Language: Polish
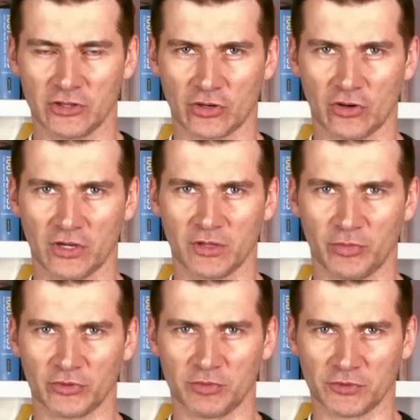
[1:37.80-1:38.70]
trochę
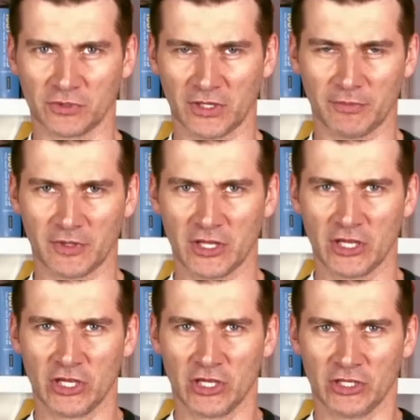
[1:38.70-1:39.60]
pod brzuchem.
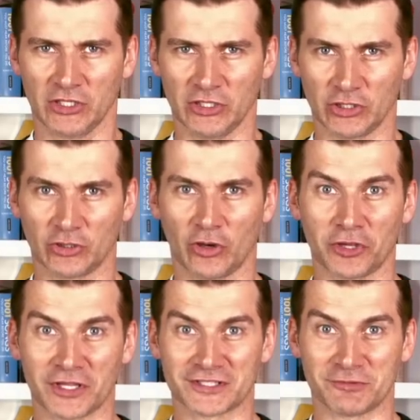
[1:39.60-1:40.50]
I to
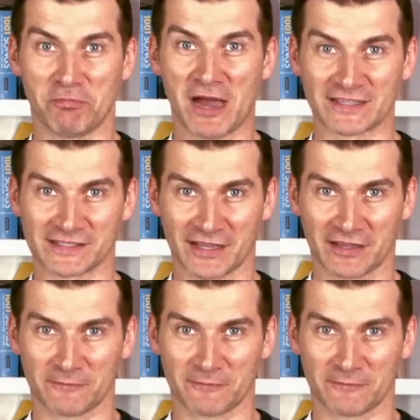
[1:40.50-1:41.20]
jest baza.